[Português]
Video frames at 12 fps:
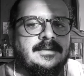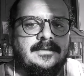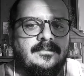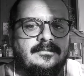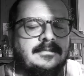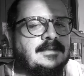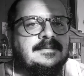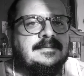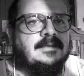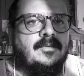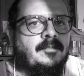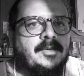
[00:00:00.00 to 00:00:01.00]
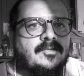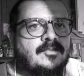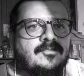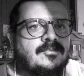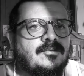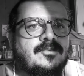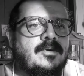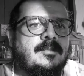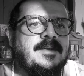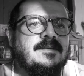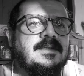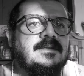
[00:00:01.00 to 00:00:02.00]
Então, em cinco minutos, não durou
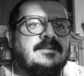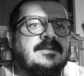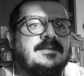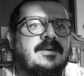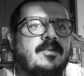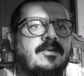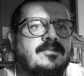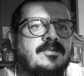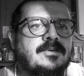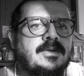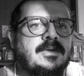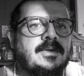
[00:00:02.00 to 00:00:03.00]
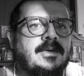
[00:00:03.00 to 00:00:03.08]
mais que isso esse encontro,